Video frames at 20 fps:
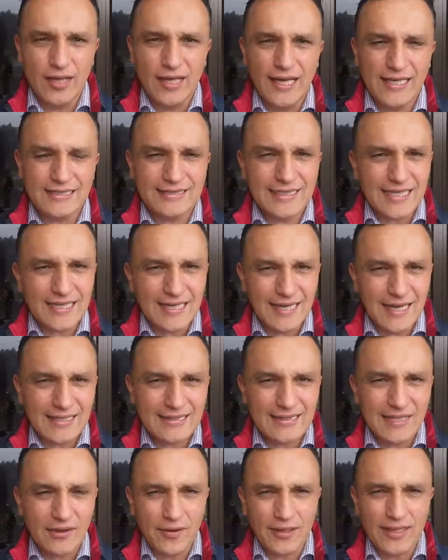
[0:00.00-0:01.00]
Estas
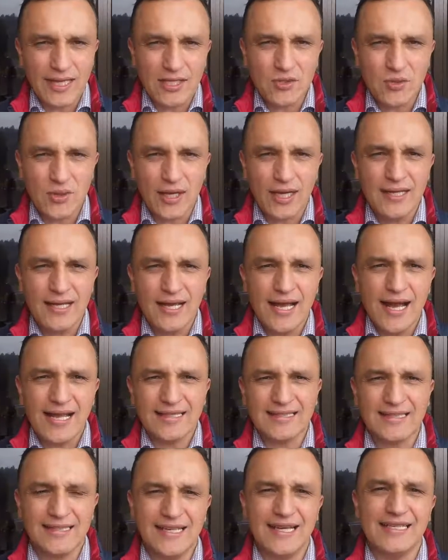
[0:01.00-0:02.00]
reglas te van a ayudar a
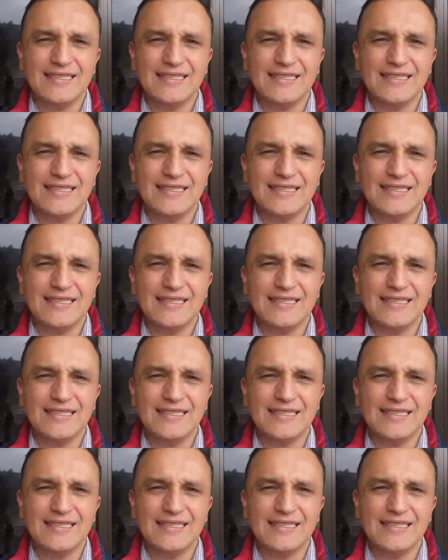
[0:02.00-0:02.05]
tener